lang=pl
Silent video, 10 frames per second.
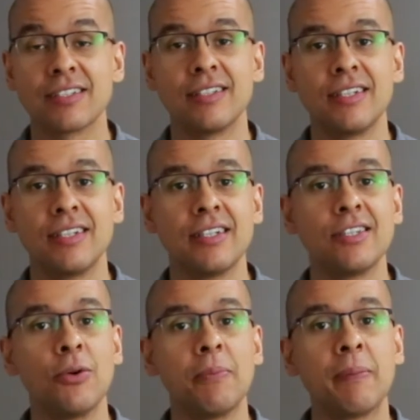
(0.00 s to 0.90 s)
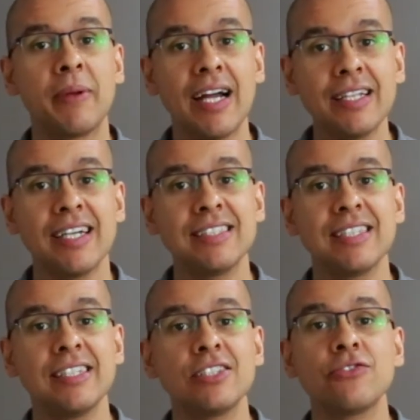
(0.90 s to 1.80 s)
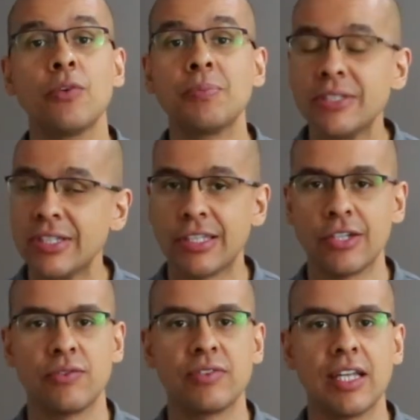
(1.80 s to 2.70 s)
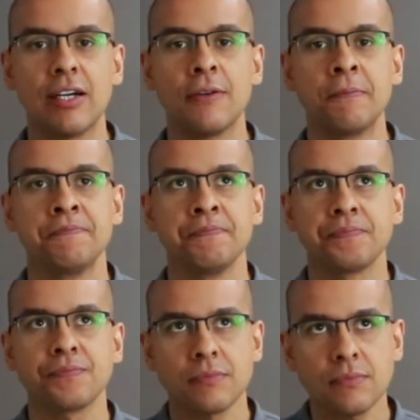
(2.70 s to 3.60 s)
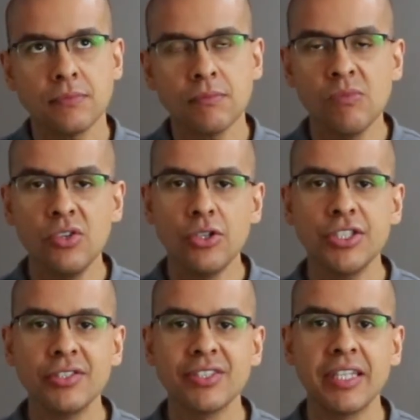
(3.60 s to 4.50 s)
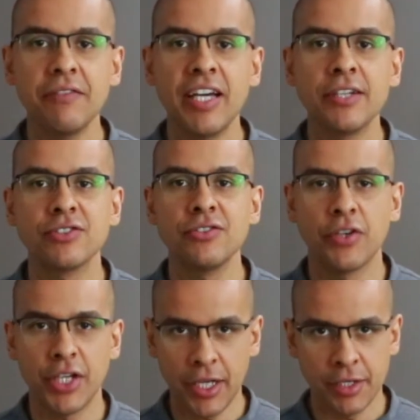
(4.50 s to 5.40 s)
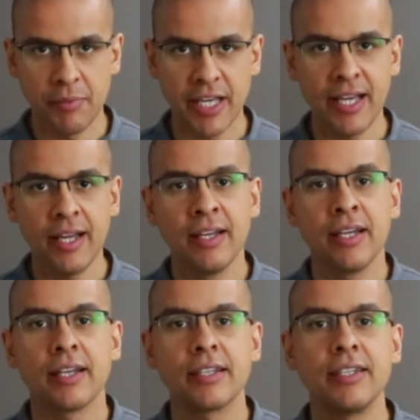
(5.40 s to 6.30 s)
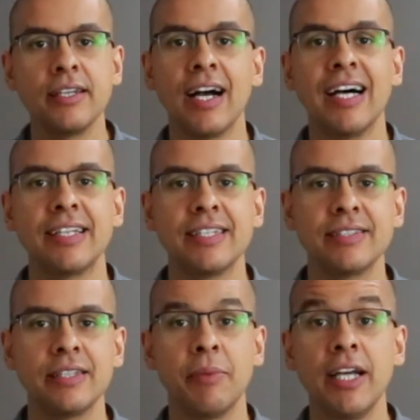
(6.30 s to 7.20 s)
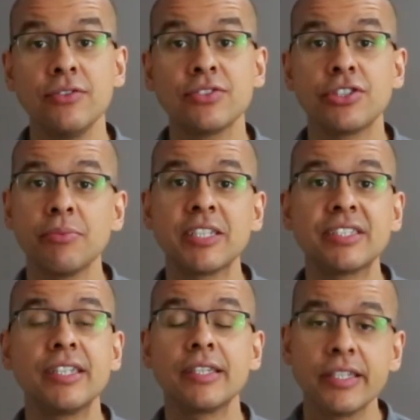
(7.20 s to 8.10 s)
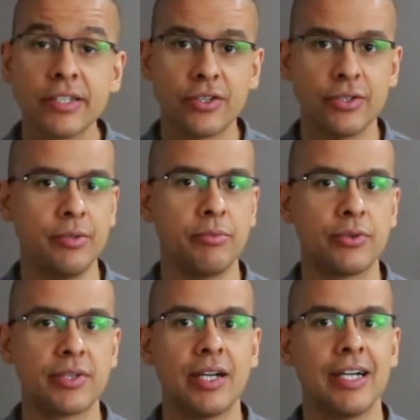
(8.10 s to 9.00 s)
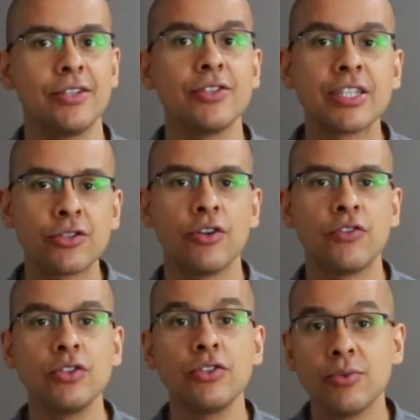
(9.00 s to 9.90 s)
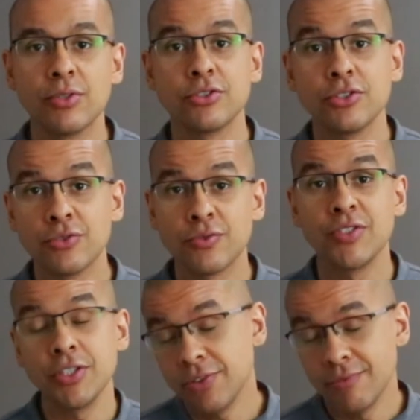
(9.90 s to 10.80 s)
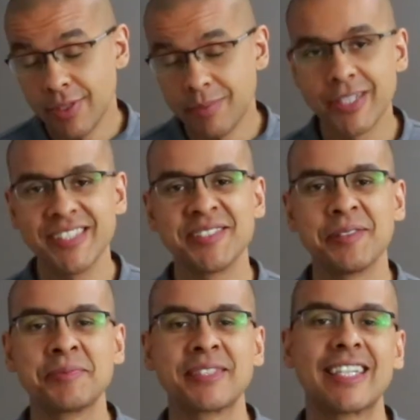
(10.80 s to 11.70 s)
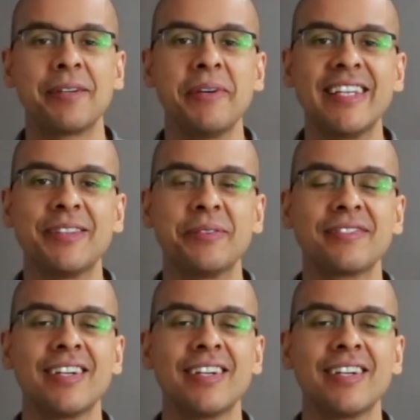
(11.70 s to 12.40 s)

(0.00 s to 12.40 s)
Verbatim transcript: e, do pobrania znajdziesz w opisie tego wideo. No i zostawiając swoje imię i adres e-mail otrzymasz nie tylko e-book, a dodatkowo dołączysz również do moich subskrybentów.